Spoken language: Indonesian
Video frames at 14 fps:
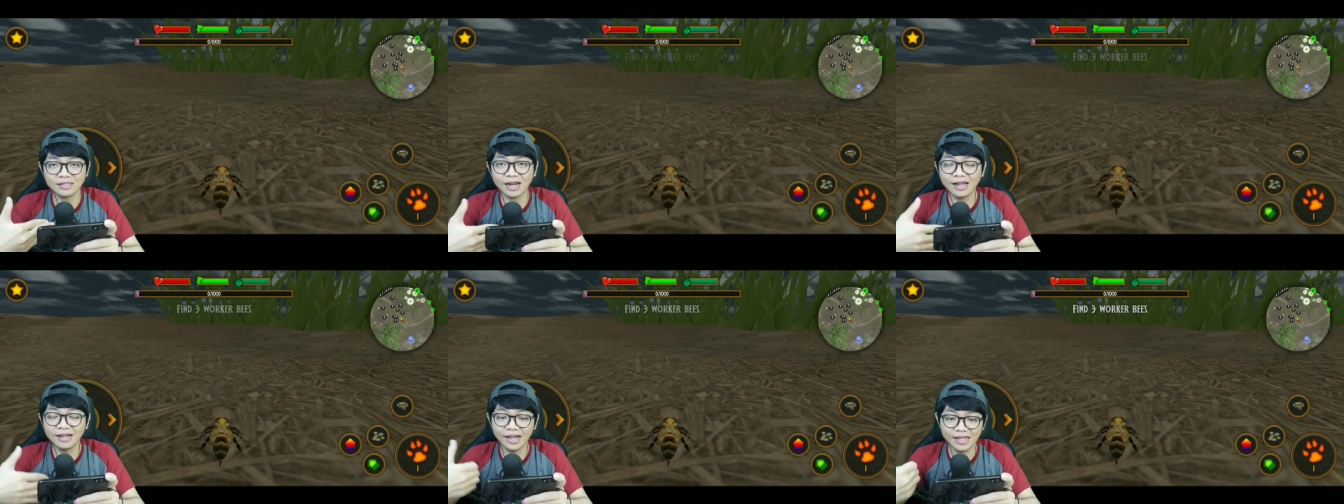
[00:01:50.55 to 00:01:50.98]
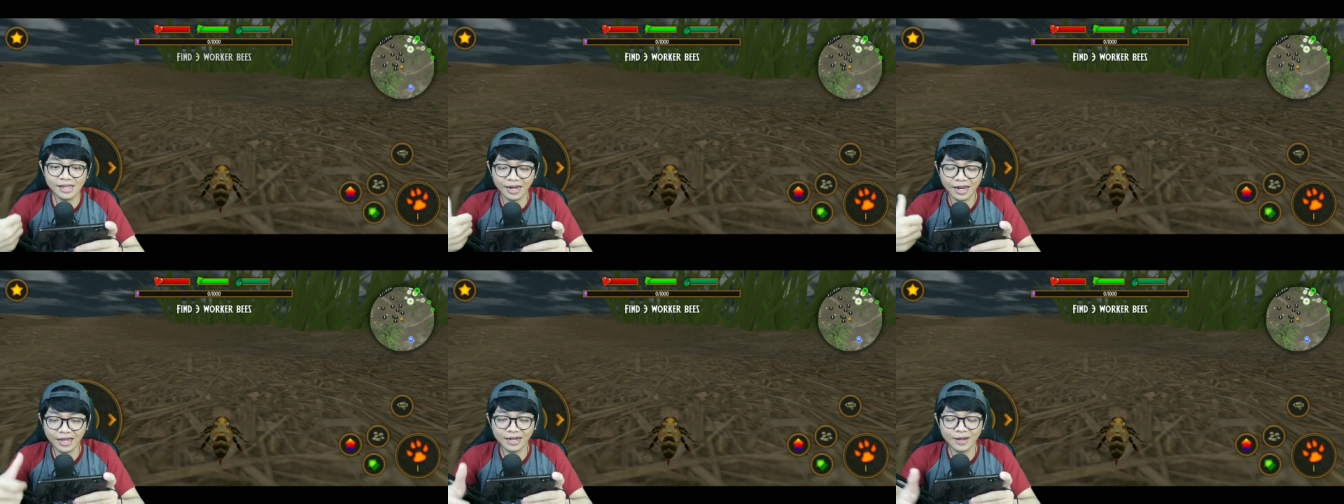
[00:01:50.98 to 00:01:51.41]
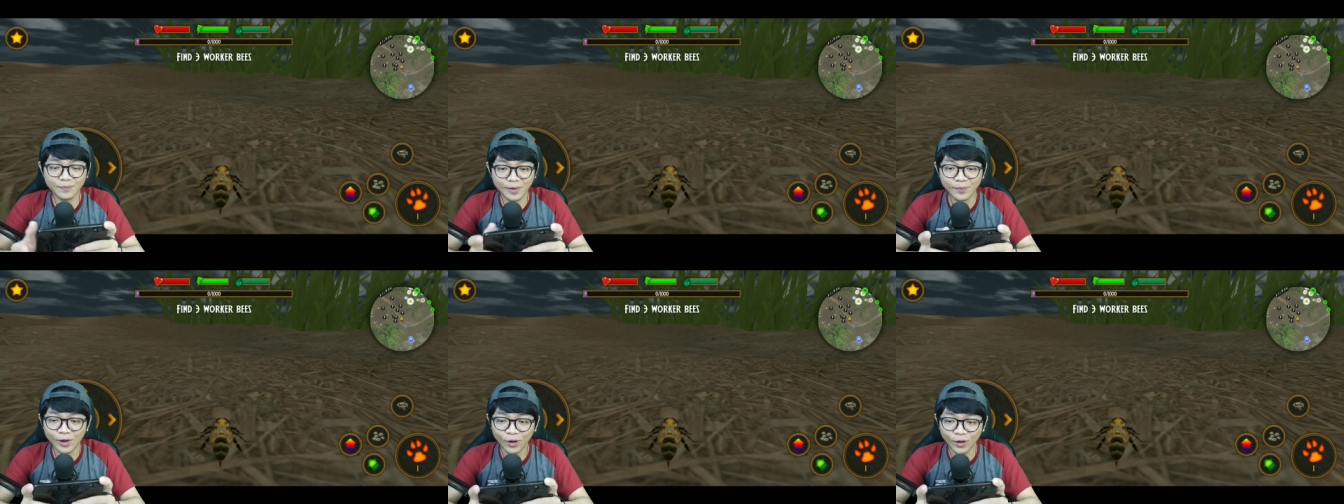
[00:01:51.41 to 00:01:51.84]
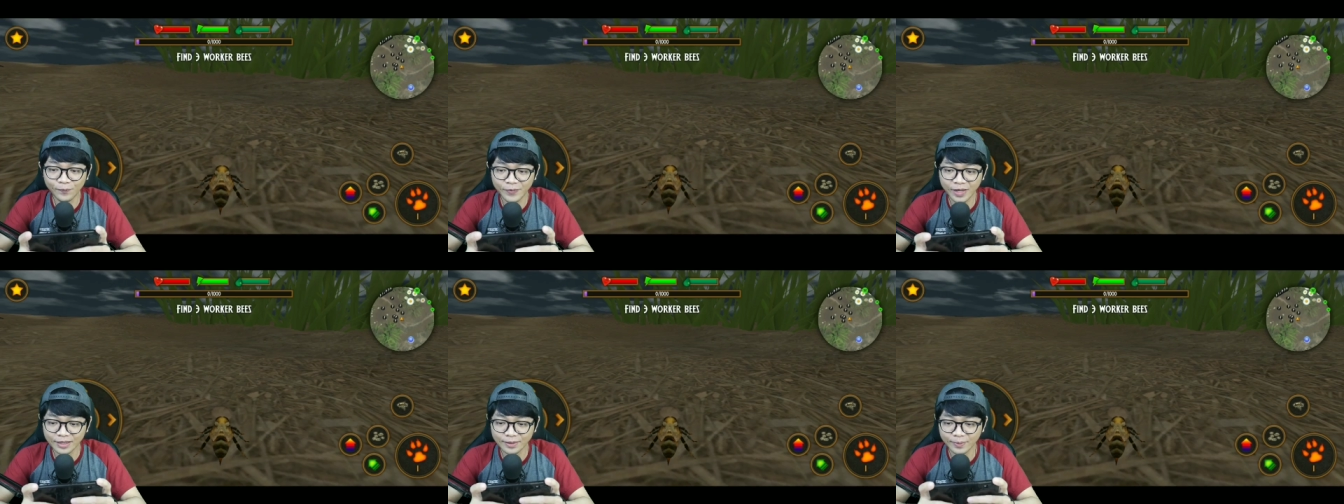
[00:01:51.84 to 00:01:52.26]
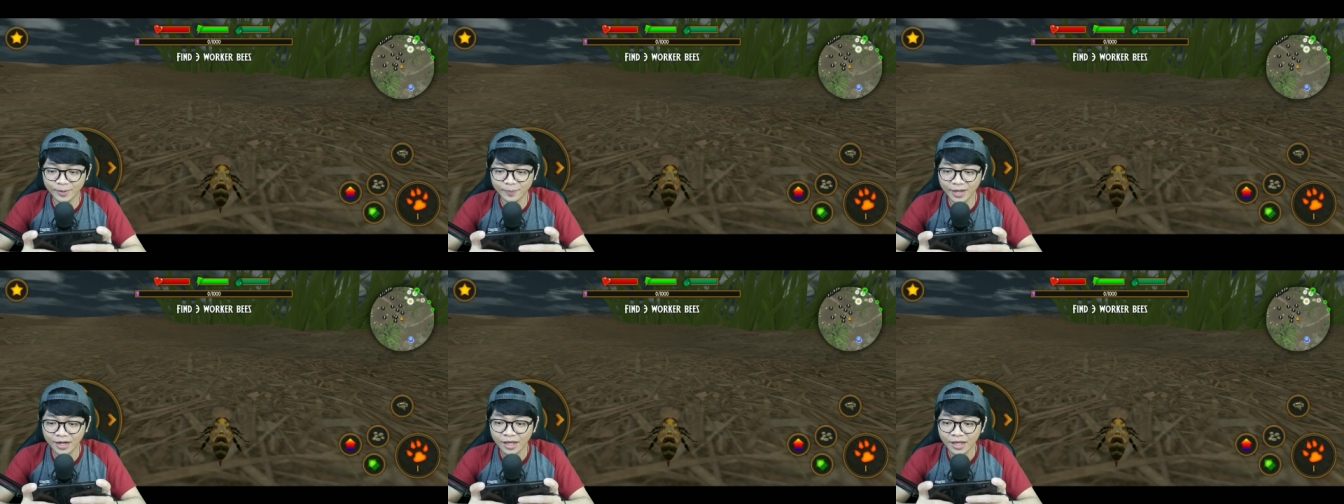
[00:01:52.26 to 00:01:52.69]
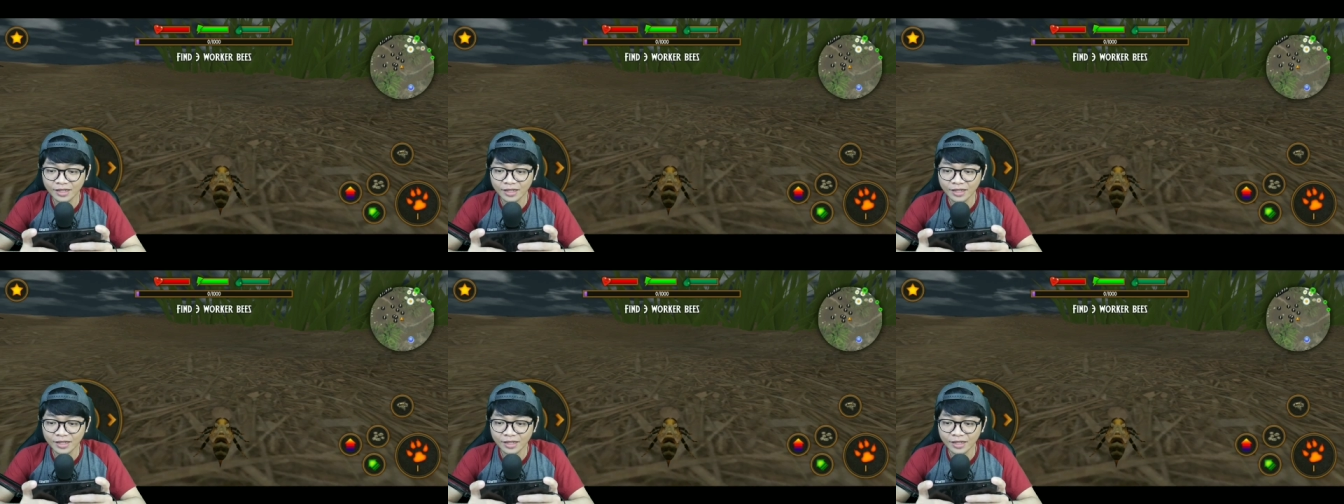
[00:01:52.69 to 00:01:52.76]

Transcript: serangga yang lain apa belum ya teman-teman?